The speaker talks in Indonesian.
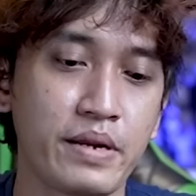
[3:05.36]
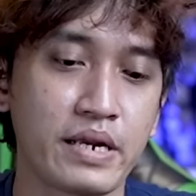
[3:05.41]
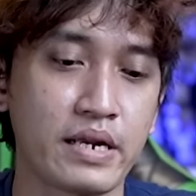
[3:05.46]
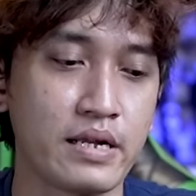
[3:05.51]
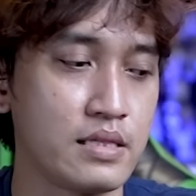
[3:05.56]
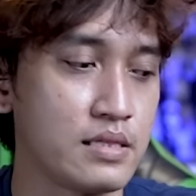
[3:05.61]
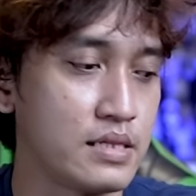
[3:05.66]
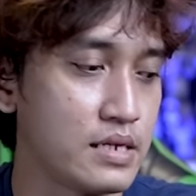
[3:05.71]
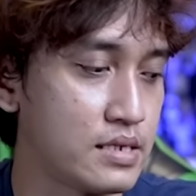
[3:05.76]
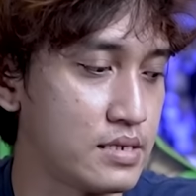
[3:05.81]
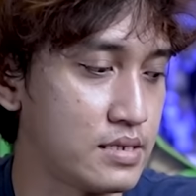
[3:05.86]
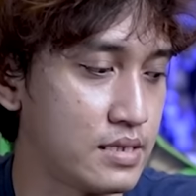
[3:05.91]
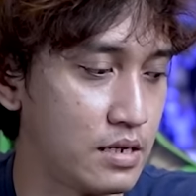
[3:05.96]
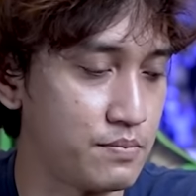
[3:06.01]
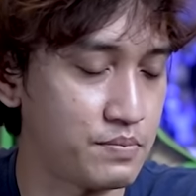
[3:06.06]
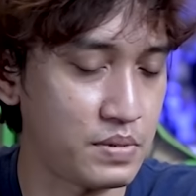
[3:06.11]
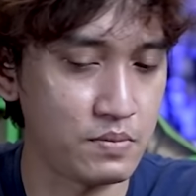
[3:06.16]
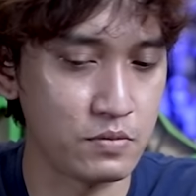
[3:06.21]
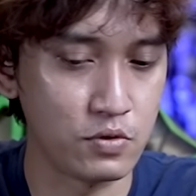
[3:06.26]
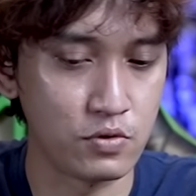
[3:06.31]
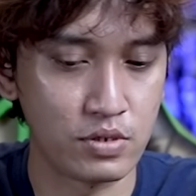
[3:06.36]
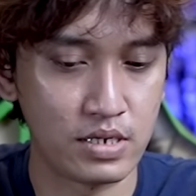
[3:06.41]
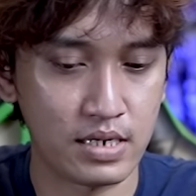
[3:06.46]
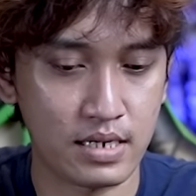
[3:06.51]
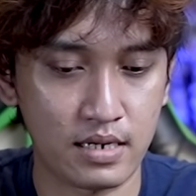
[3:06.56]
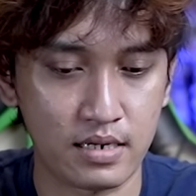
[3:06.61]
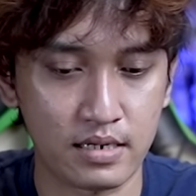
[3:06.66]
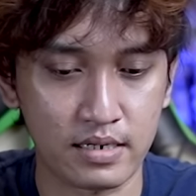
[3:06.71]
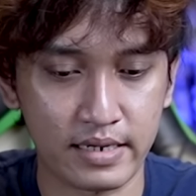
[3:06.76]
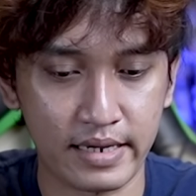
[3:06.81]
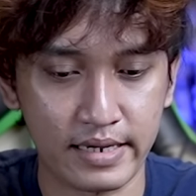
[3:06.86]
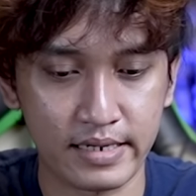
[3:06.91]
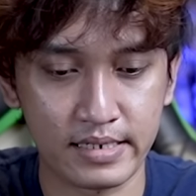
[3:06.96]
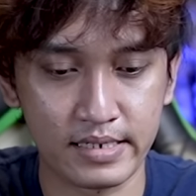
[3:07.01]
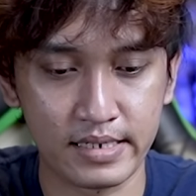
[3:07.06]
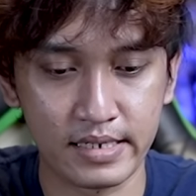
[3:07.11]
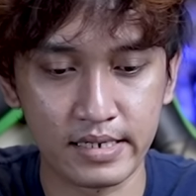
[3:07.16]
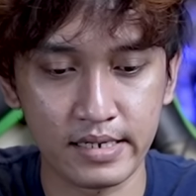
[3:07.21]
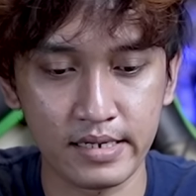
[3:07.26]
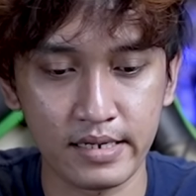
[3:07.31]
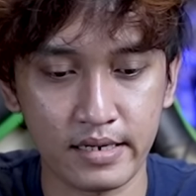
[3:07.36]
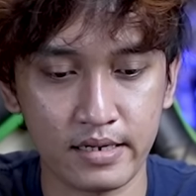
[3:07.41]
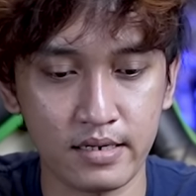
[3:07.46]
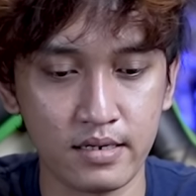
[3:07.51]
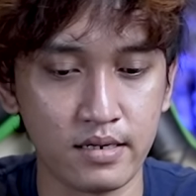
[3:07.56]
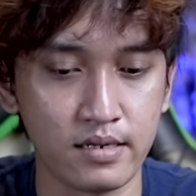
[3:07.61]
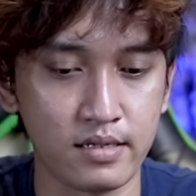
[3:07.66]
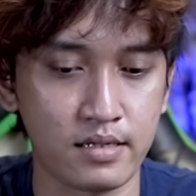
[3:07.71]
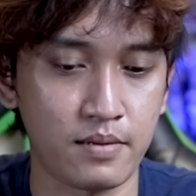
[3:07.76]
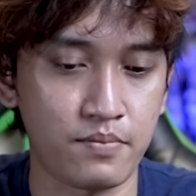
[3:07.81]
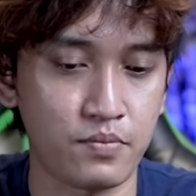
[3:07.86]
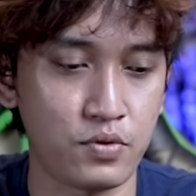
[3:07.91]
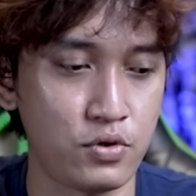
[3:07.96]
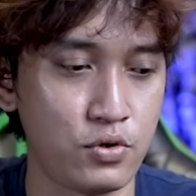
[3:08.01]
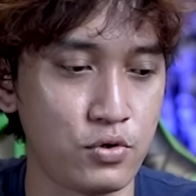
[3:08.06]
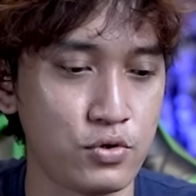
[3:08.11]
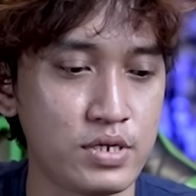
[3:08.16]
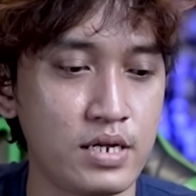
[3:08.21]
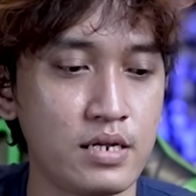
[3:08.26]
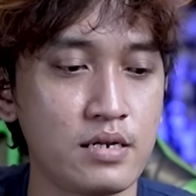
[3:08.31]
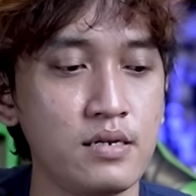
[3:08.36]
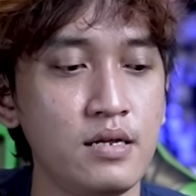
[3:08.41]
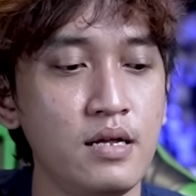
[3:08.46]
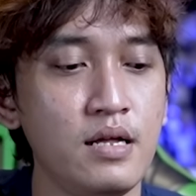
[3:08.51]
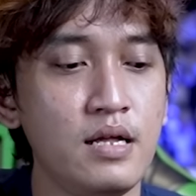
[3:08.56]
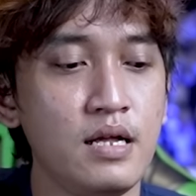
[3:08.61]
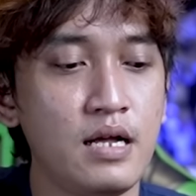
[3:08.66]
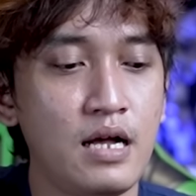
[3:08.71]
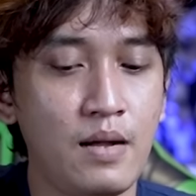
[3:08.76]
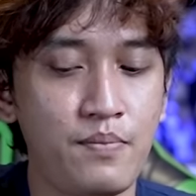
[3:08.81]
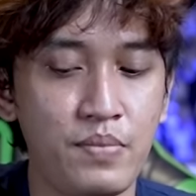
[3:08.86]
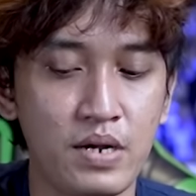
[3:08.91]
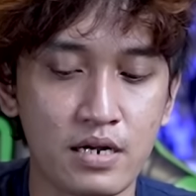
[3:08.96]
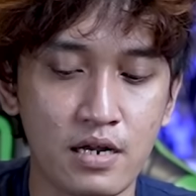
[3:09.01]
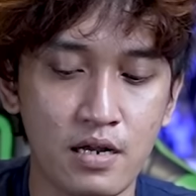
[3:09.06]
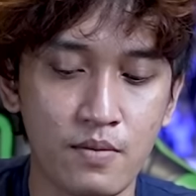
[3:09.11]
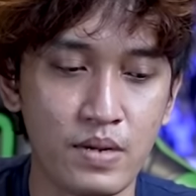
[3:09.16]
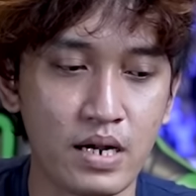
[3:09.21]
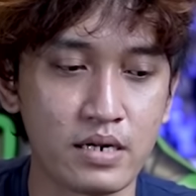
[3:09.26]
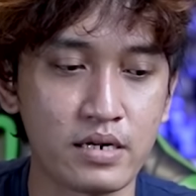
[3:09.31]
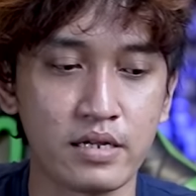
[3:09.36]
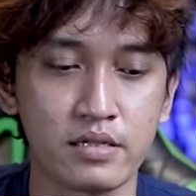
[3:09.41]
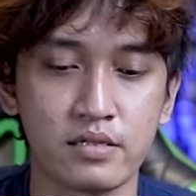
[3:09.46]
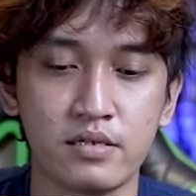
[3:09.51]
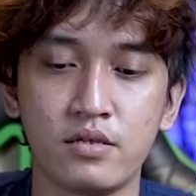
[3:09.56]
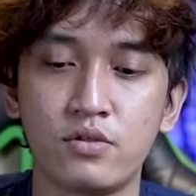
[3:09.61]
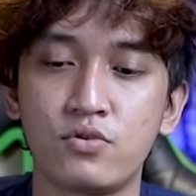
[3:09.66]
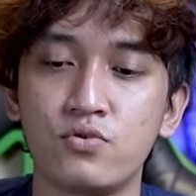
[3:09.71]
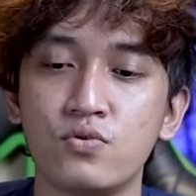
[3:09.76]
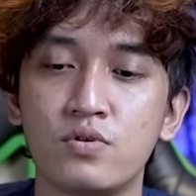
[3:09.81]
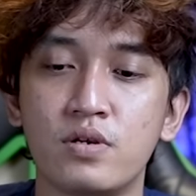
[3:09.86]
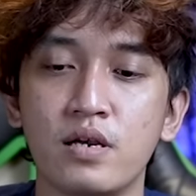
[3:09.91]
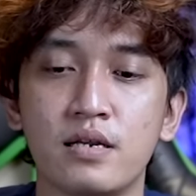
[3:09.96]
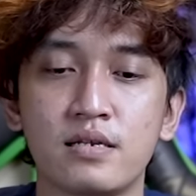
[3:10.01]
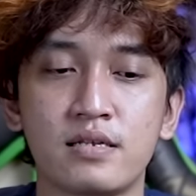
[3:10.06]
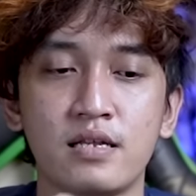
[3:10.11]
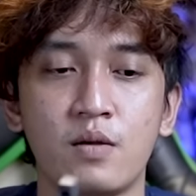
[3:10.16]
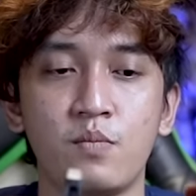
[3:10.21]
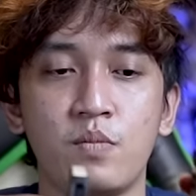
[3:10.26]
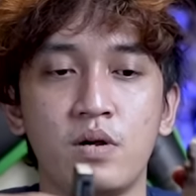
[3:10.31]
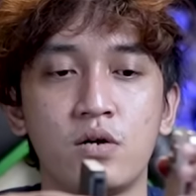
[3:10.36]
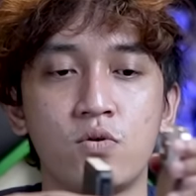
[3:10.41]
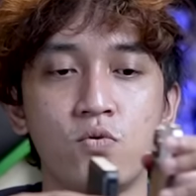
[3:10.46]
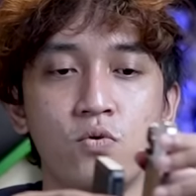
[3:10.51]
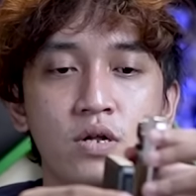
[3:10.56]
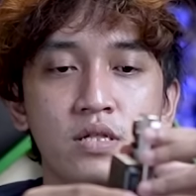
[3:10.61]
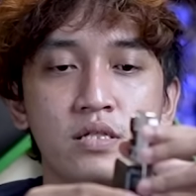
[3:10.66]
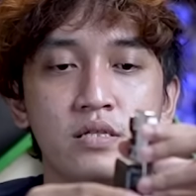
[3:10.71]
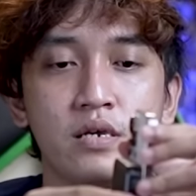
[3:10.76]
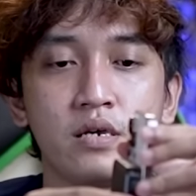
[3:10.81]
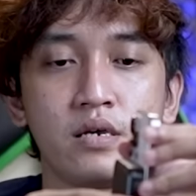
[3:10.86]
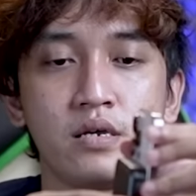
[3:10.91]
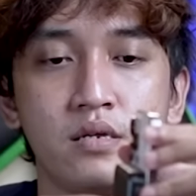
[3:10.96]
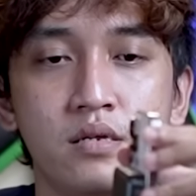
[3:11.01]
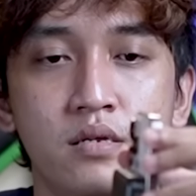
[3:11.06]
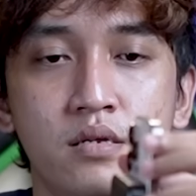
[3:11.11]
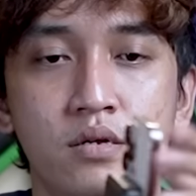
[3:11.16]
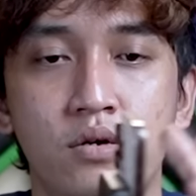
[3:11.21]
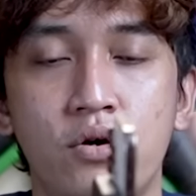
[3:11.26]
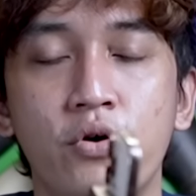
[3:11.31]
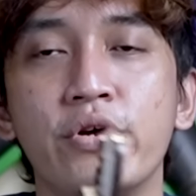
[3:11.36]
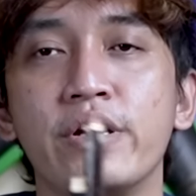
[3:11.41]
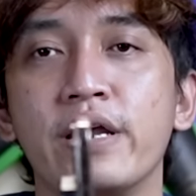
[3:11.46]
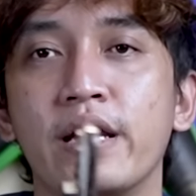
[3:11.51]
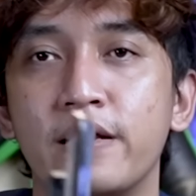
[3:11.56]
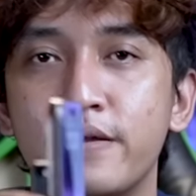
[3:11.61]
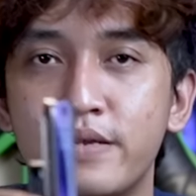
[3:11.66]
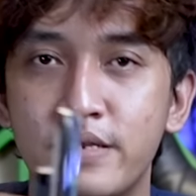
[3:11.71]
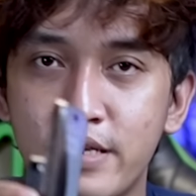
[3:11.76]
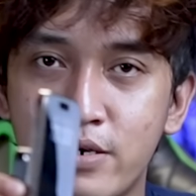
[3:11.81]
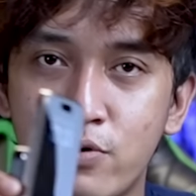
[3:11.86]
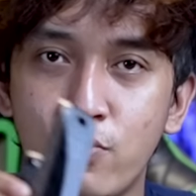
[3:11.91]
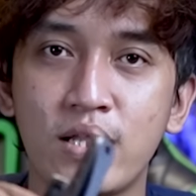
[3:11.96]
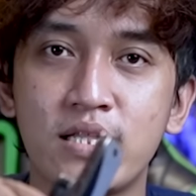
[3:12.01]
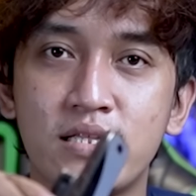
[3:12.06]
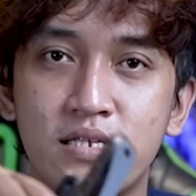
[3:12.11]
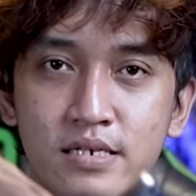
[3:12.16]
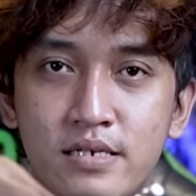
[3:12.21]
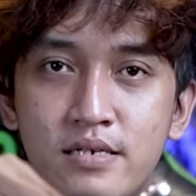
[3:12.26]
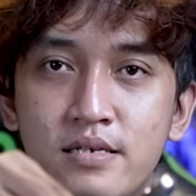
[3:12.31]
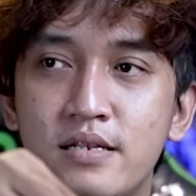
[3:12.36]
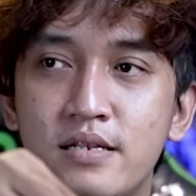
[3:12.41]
pengen tes tanpa menggunakan casing ya kan kita polosan apakah magnetnya juga sama kuatnya. Oh ya, ini kuat sih.